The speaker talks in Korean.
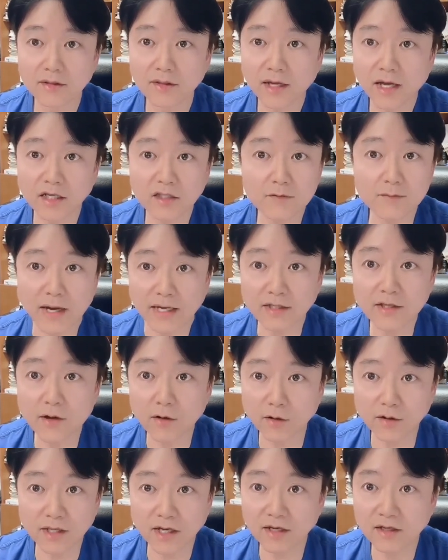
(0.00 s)
하지
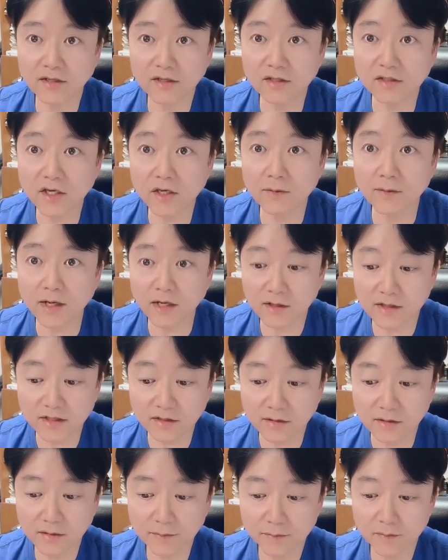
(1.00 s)
마세요. 그냥 끝이에요. 끝.